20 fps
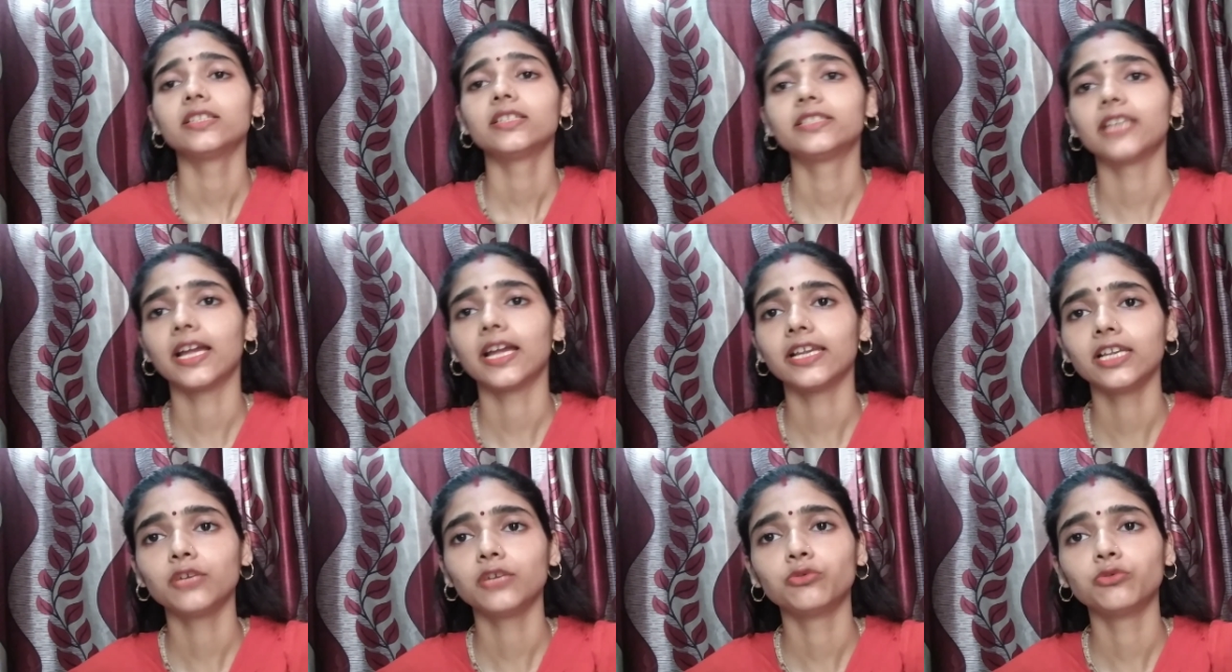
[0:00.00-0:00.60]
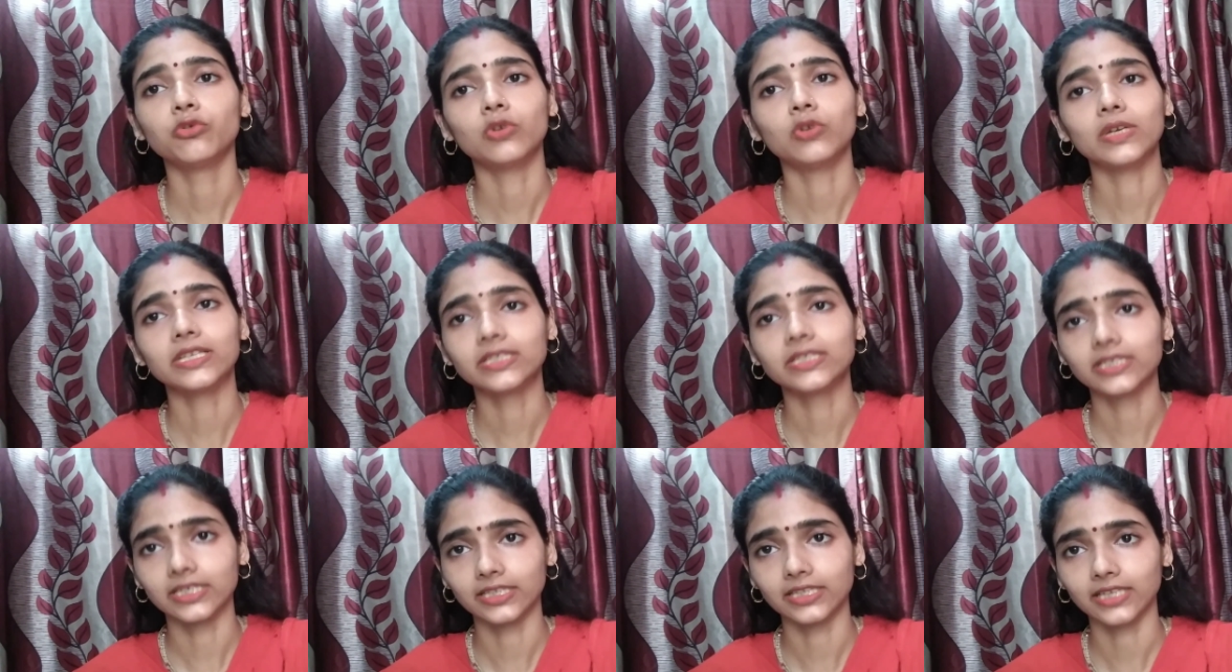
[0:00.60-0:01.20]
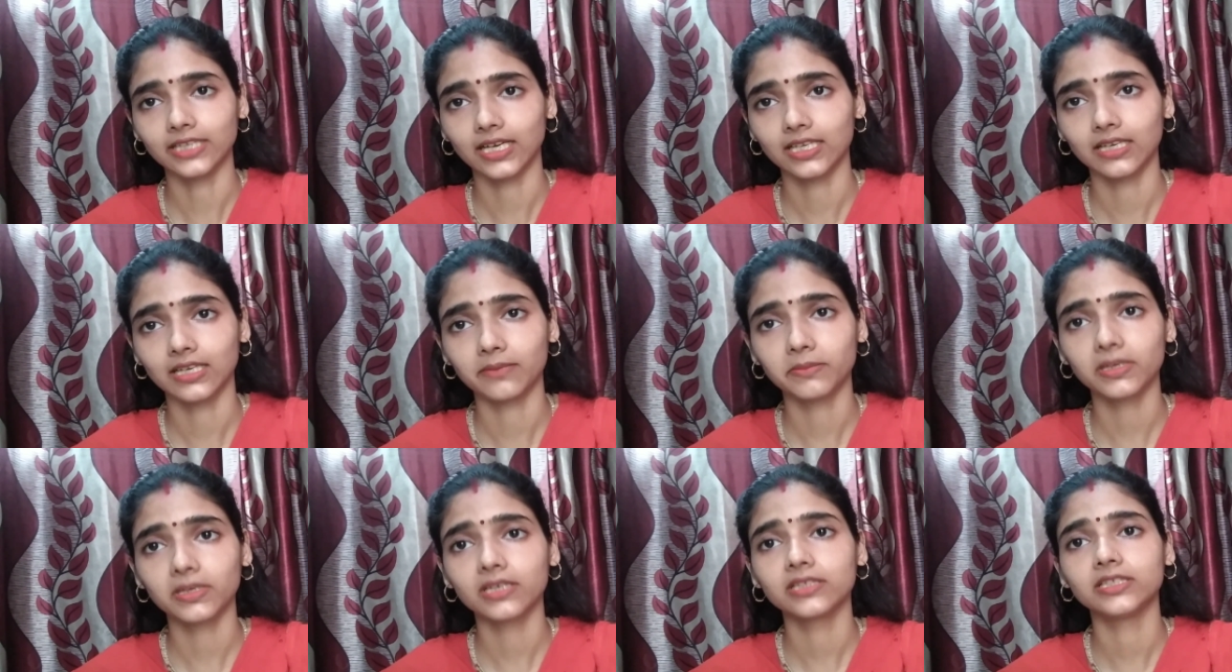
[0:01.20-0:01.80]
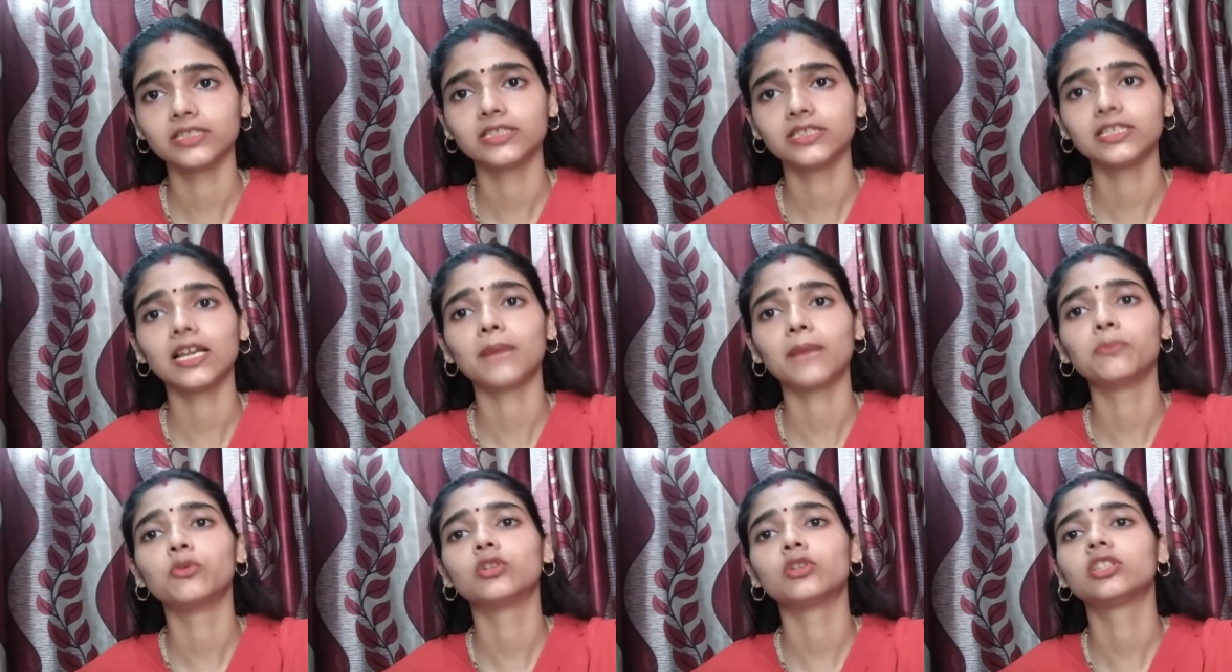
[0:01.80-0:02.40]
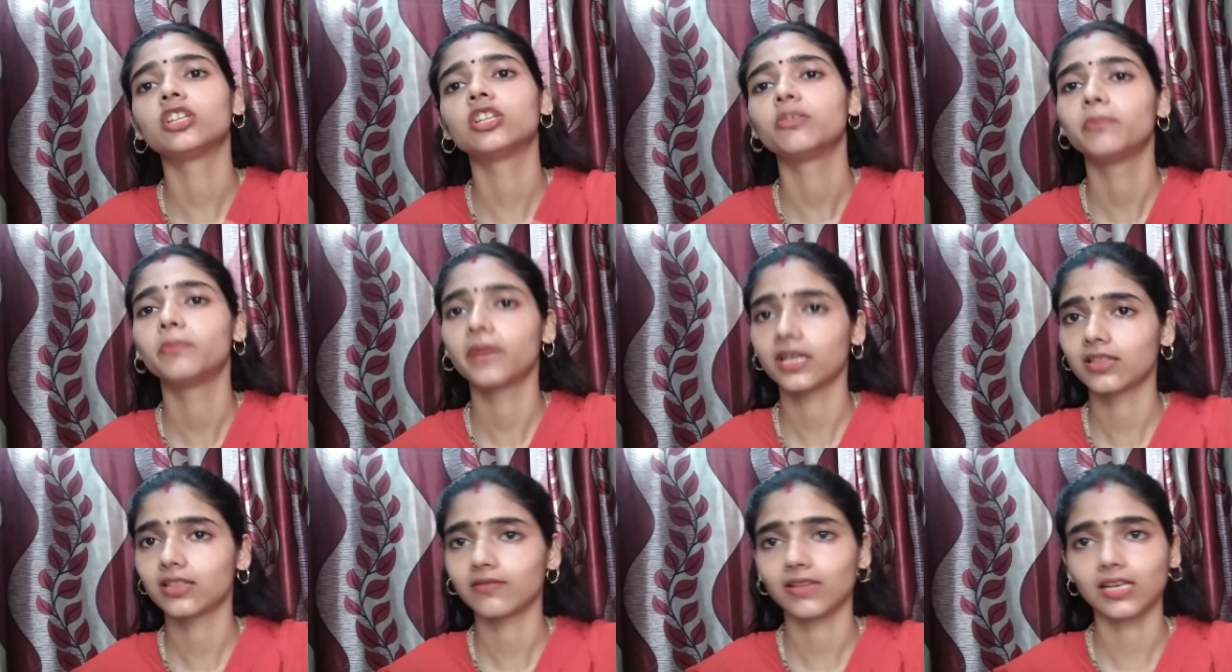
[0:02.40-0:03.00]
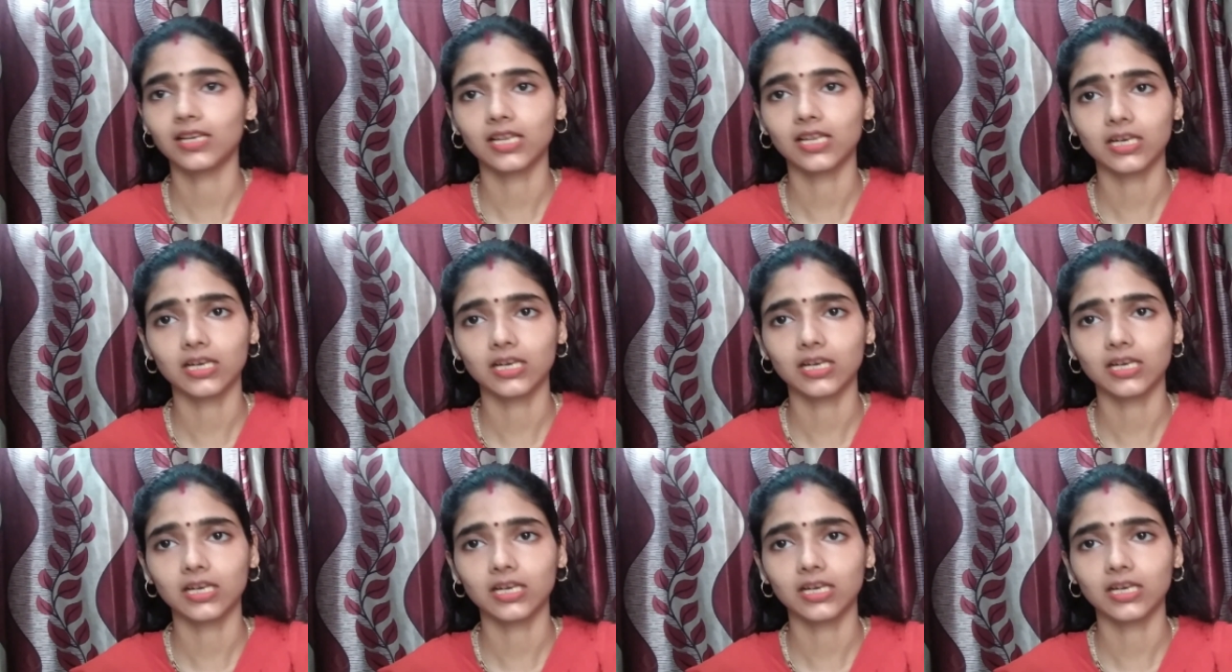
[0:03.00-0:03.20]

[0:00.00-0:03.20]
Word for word: चाहिए वो है सेंधा नमक जिसे आप बोलते हो व्रत वाला